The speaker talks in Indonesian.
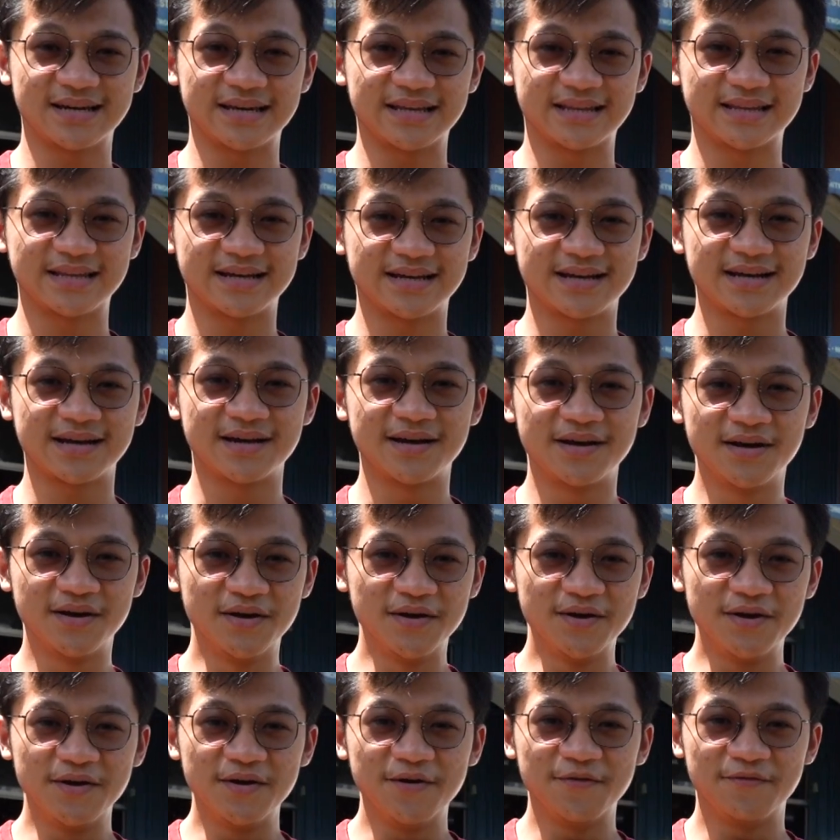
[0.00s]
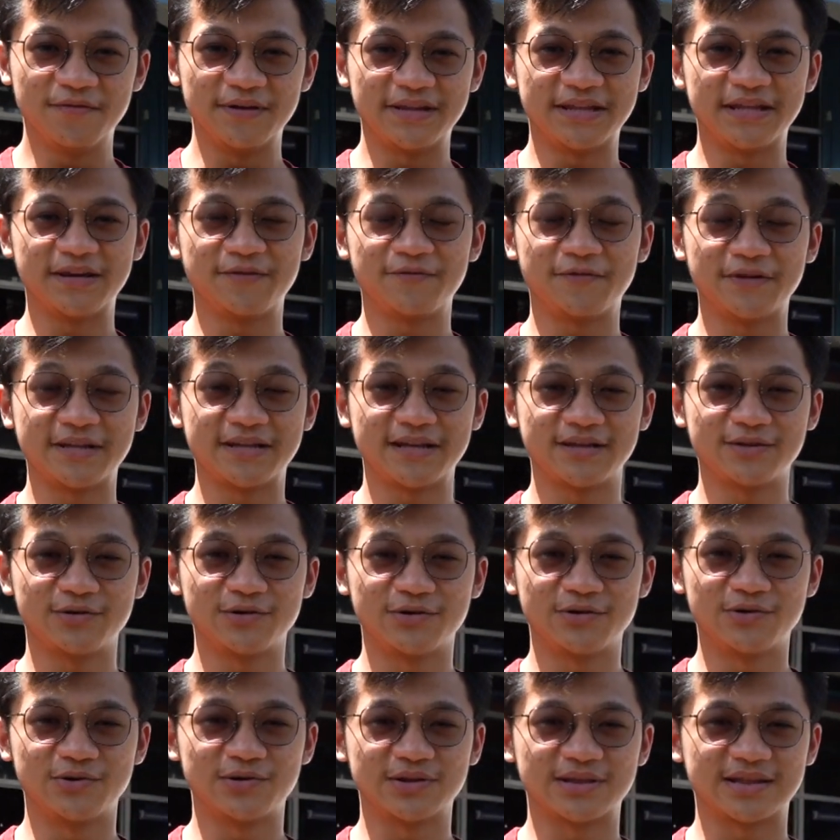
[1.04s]
kita fitting-fitting
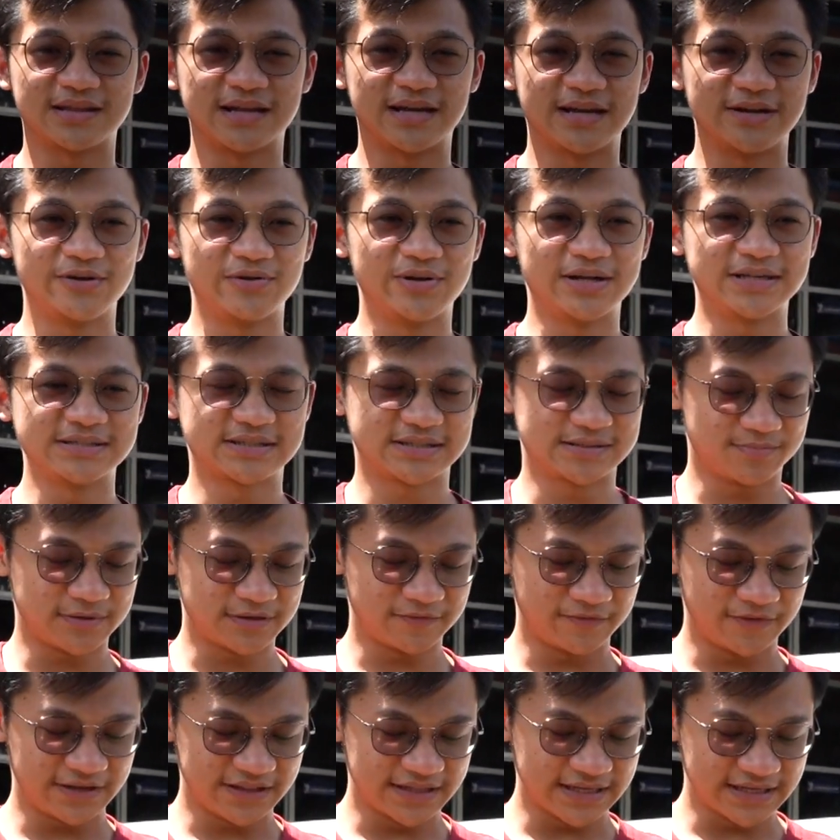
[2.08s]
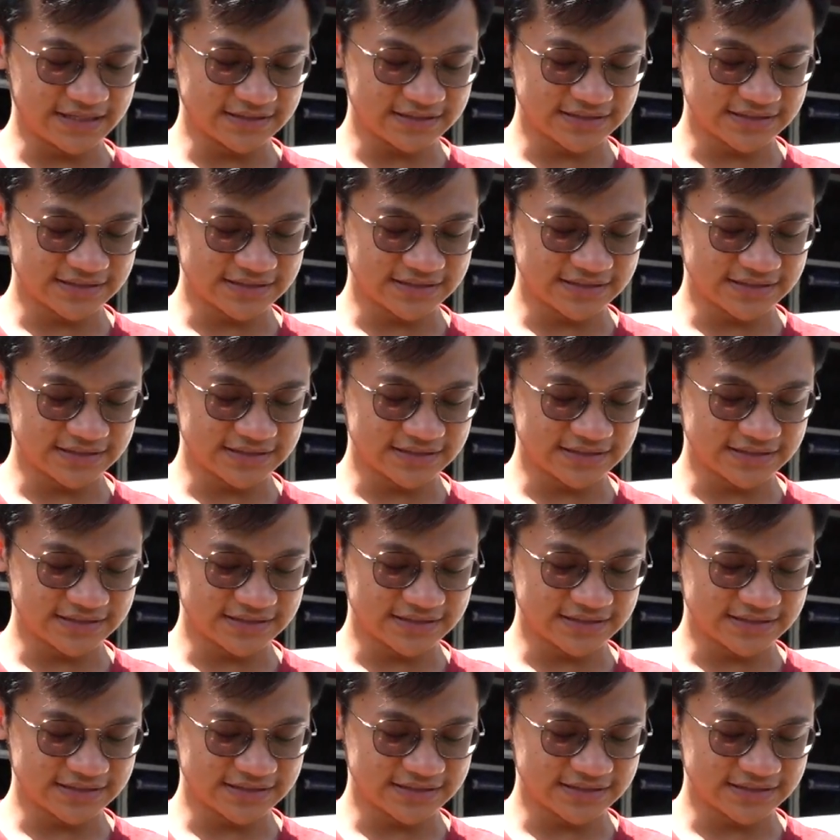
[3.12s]
dulu. Tadi udah sempat fitting